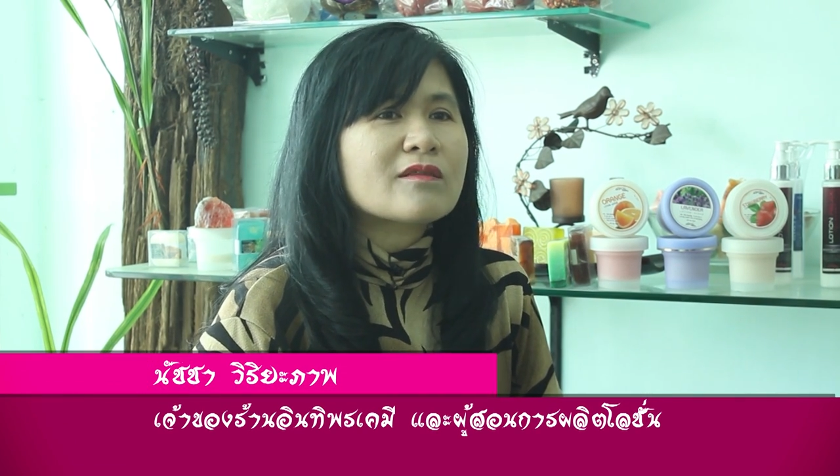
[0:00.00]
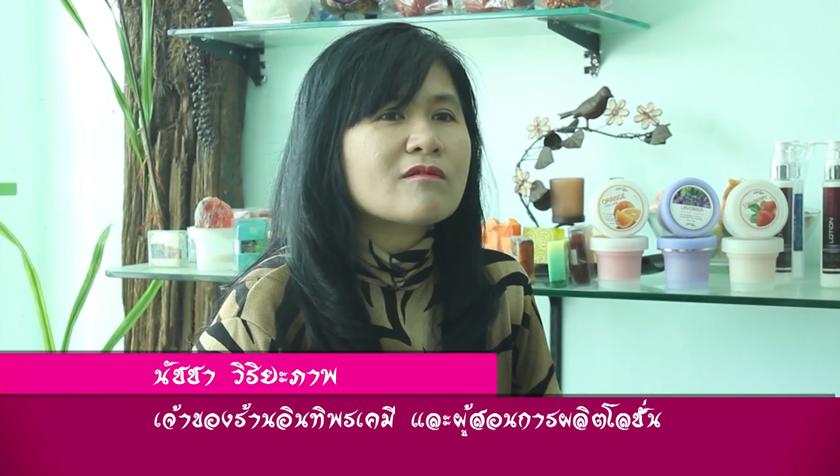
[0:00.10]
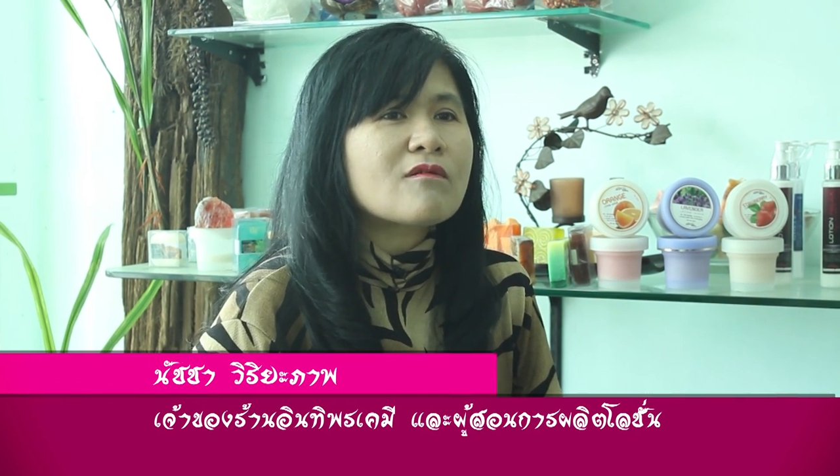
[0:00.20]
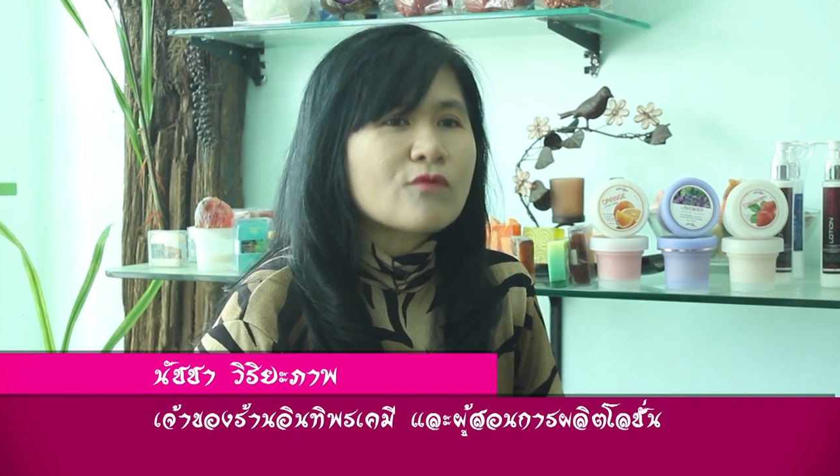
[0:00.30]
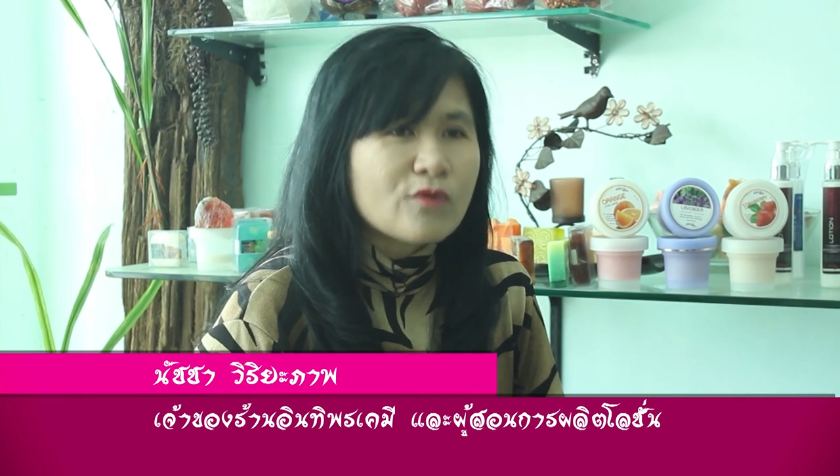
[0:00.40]

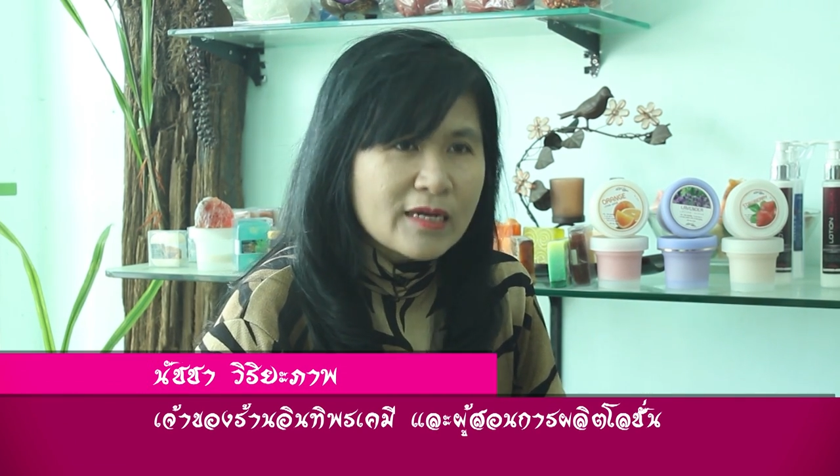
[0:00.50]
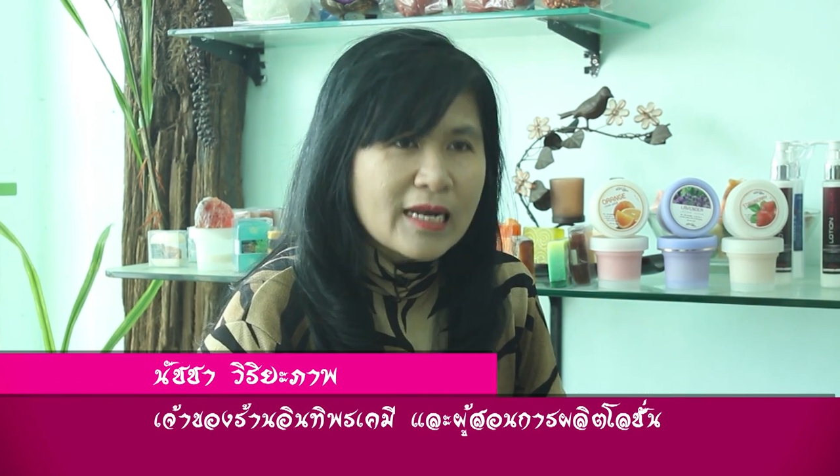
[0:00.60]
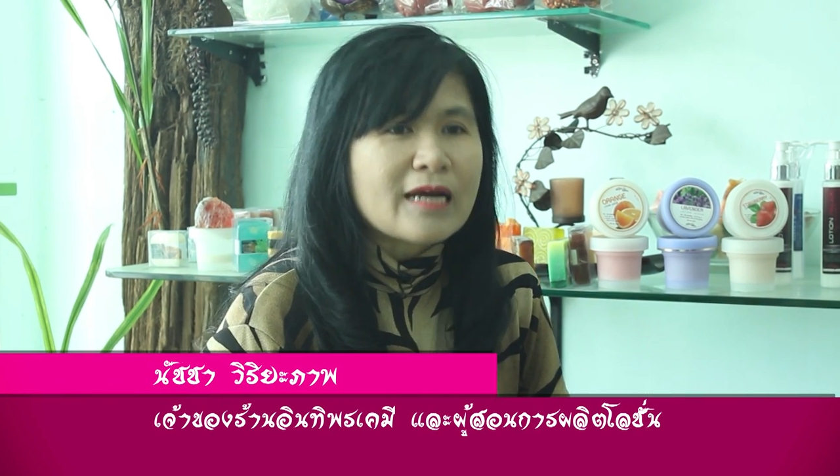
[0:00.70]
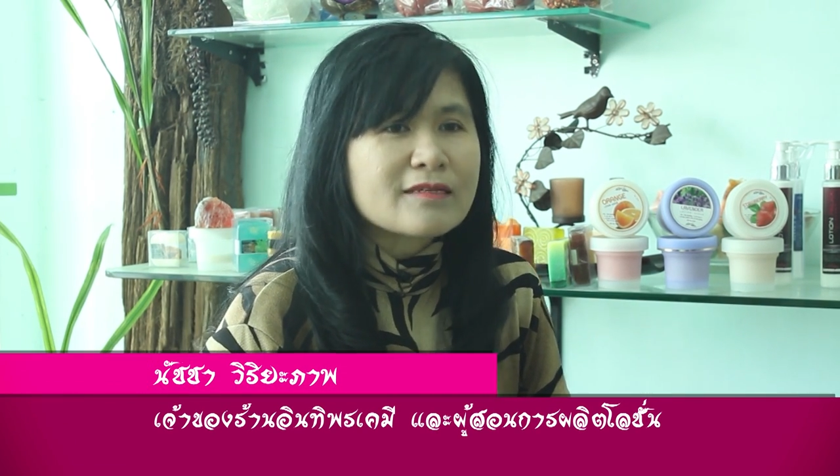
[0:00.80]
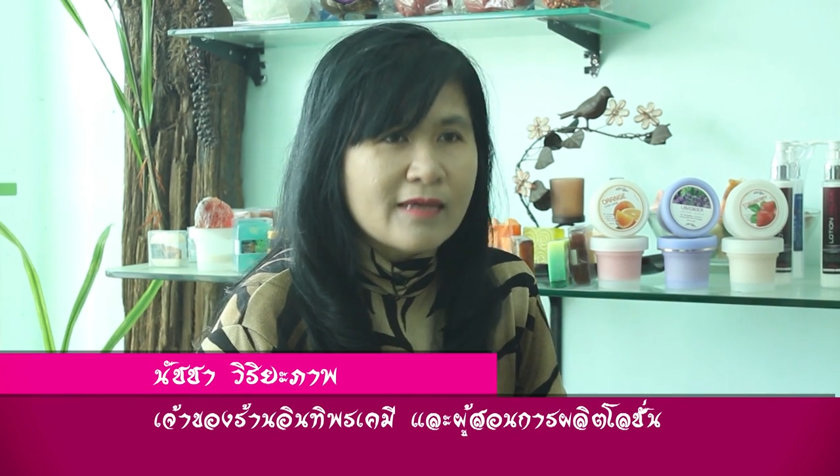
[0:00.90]
ต้องลงทุน
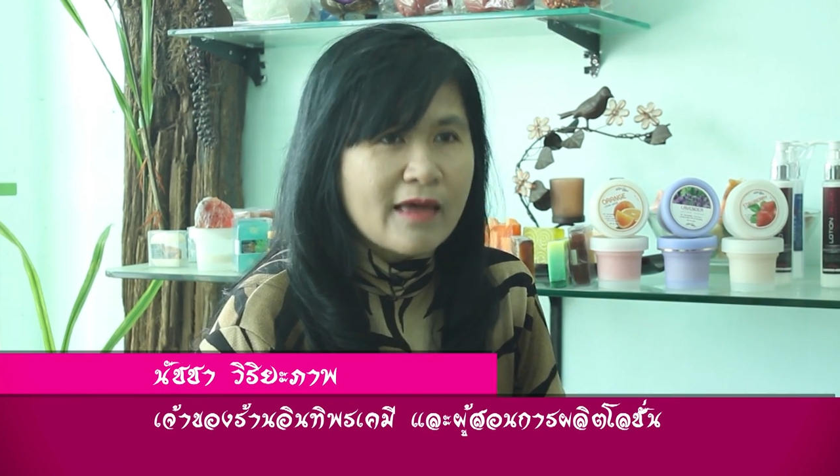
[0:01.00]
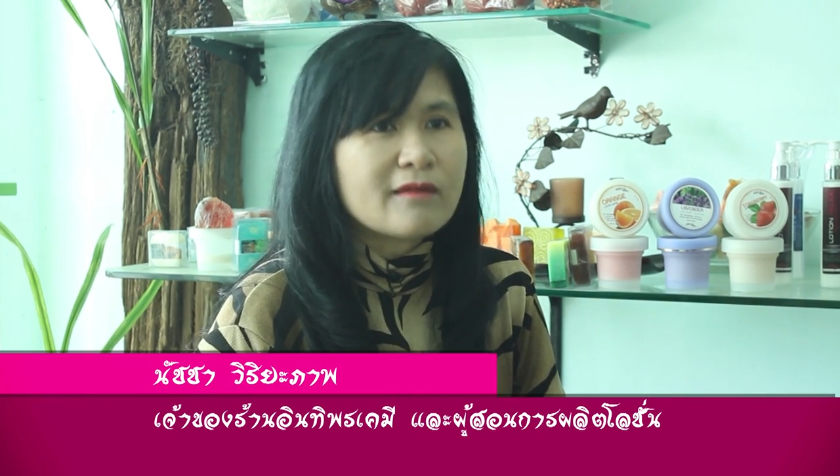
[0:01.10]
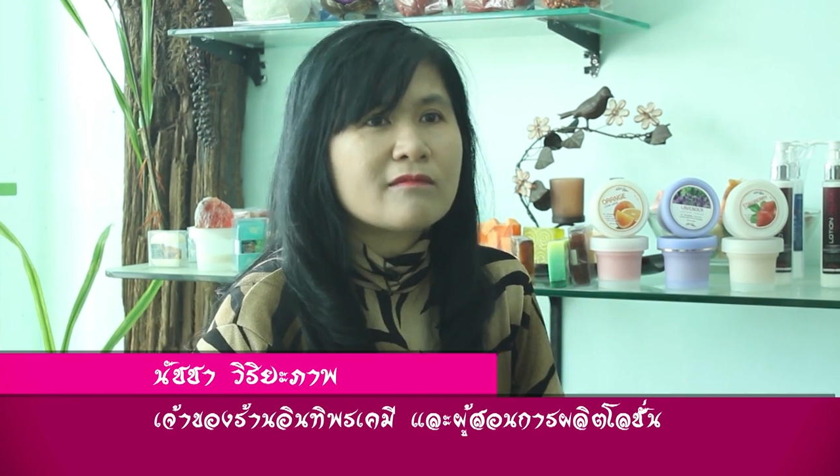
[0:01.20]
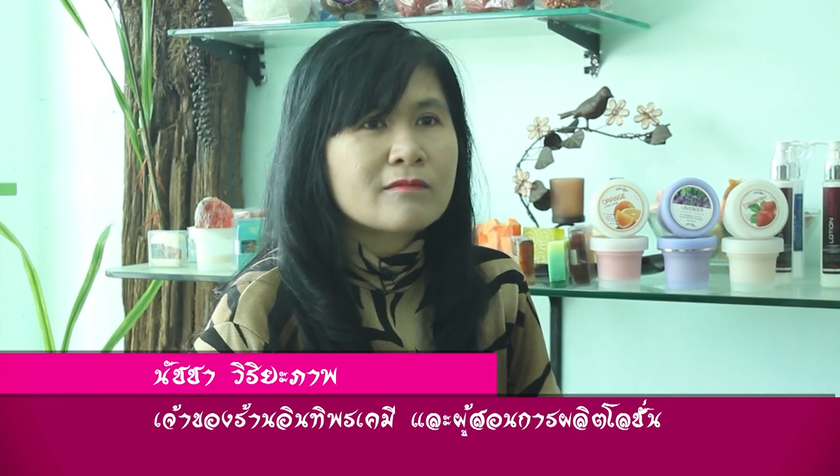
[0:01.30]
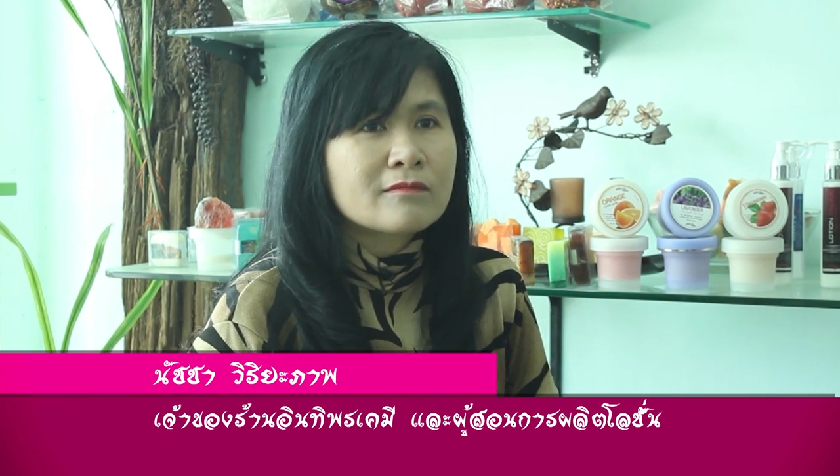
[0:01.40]
กันหลักแสน